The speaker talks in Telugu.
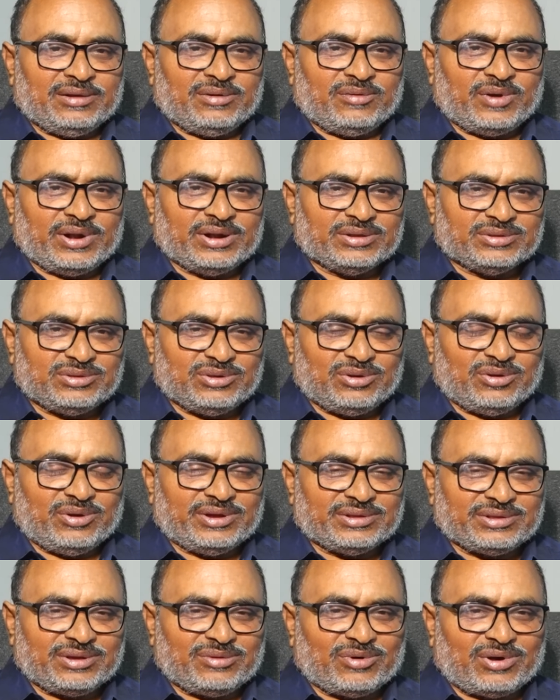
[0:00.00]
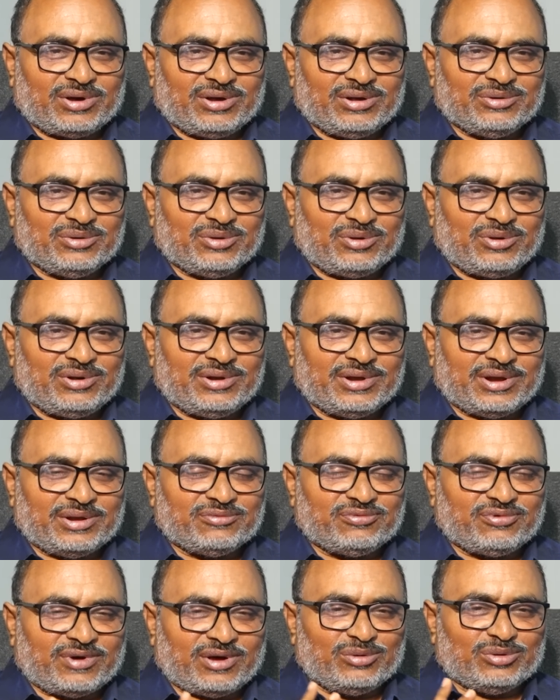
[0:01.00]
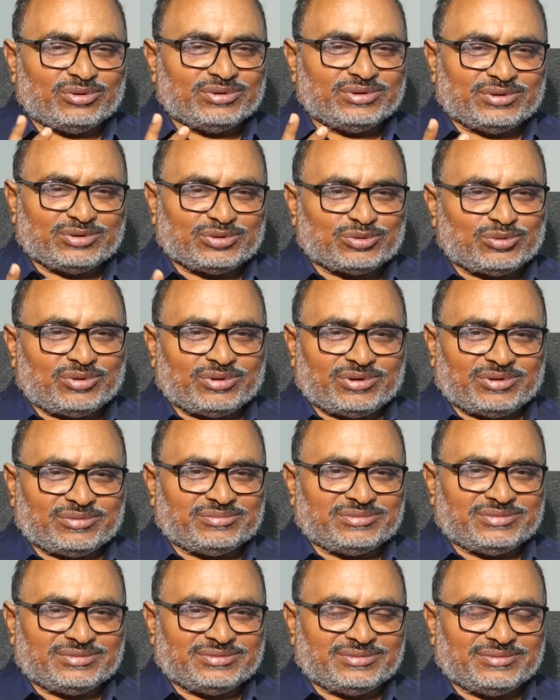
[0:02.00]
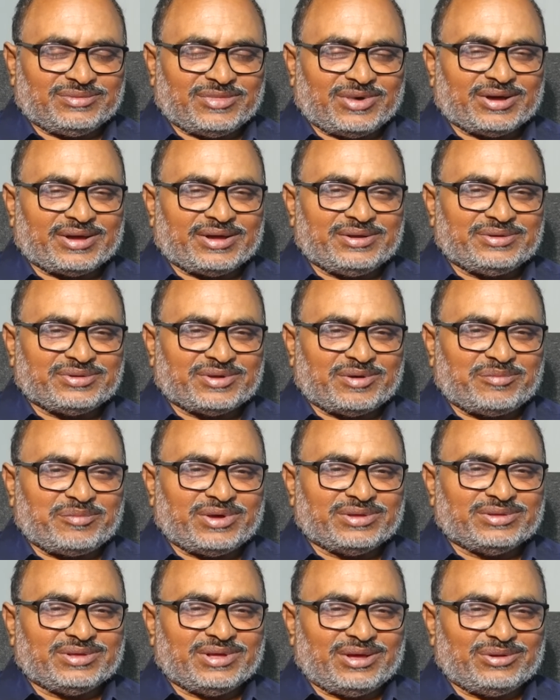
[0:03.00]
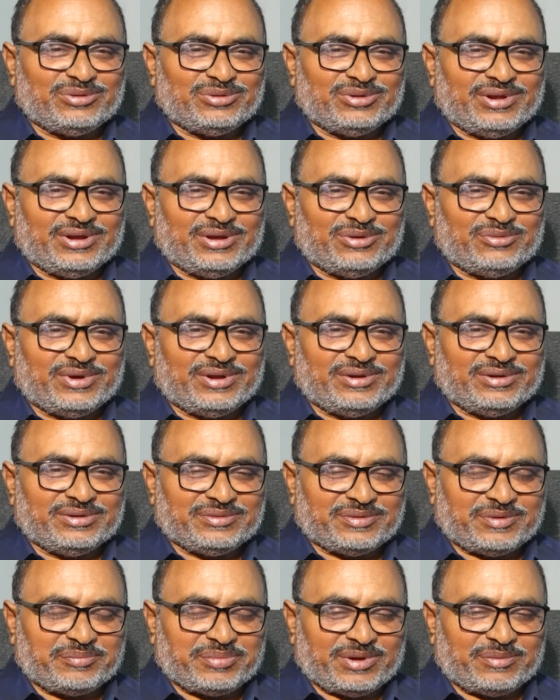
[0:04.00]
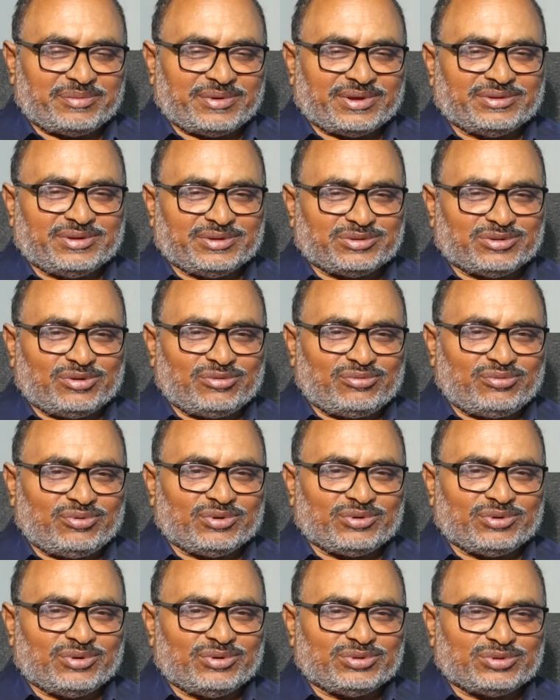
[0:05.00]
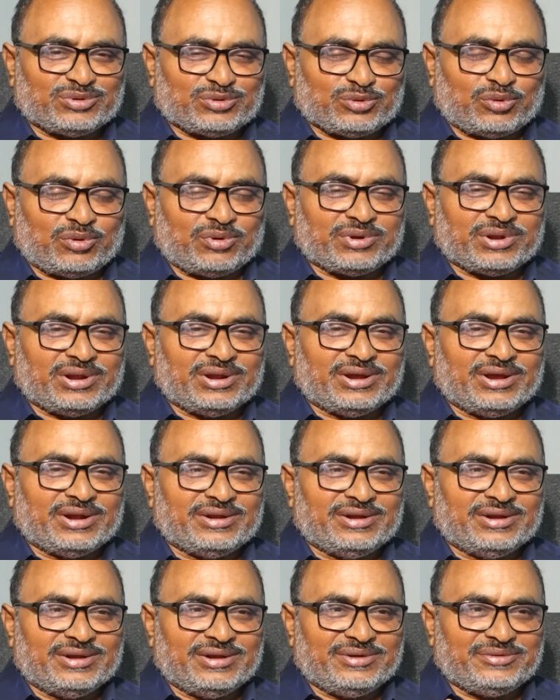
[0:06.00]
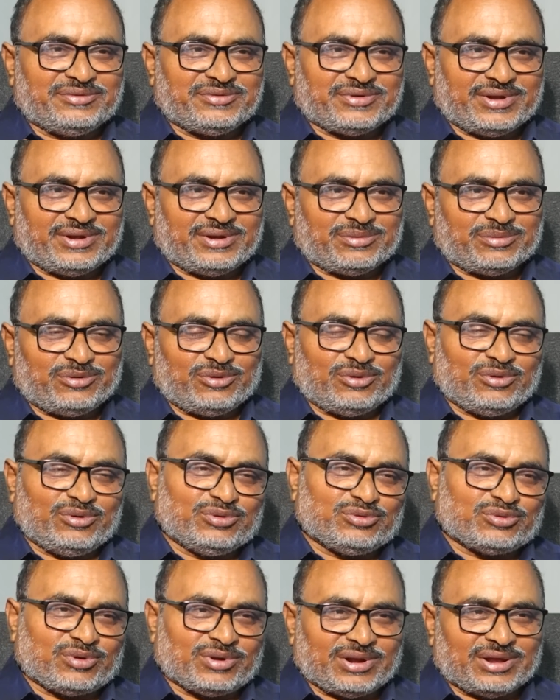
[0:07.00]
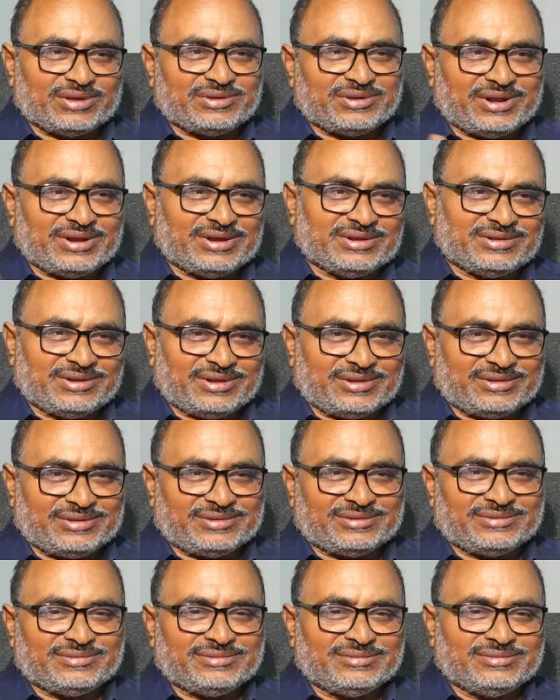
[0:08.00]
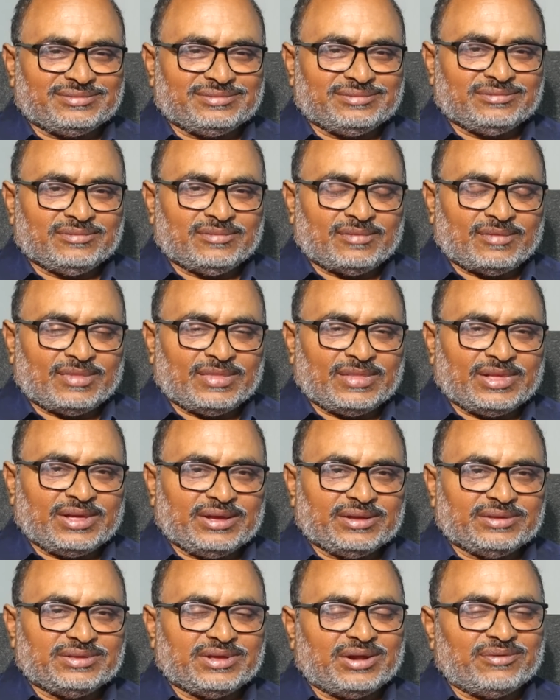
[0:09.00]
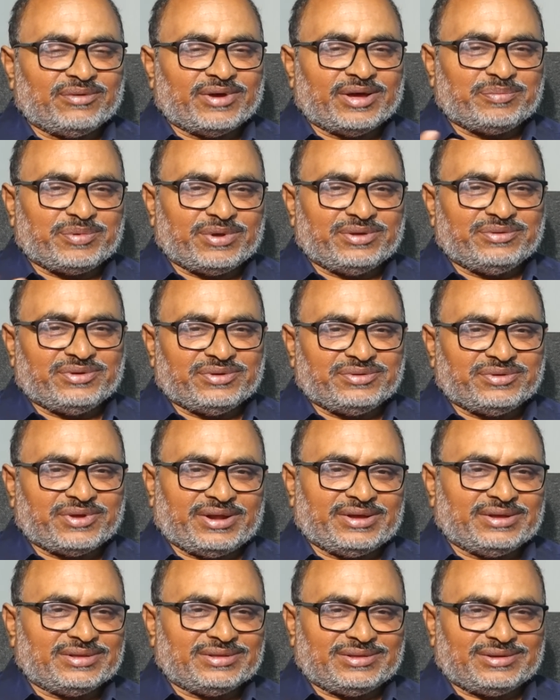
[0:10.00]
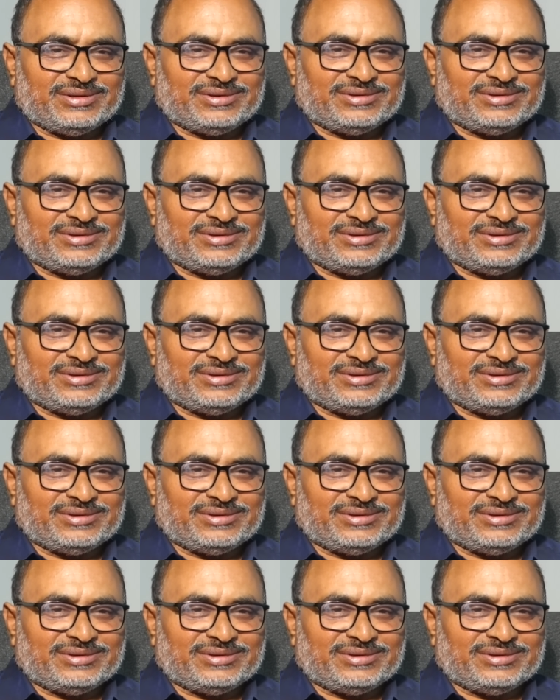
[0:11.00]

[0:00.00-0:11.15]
వాళ్ళిద్దరూ అయితే ఒకళ్ళనొకళ్ళు అన్ఫాలో చేసుకోవటం ఏ సంబంధాలు లేవని చెప్పే పద్ధతిలో ఫొటోస్ టోటల్గా డిలీట్ చేయటం రెండు చోట్ల జరిగింది అది ఇద్దరి వైపు నుంచి జరిగింది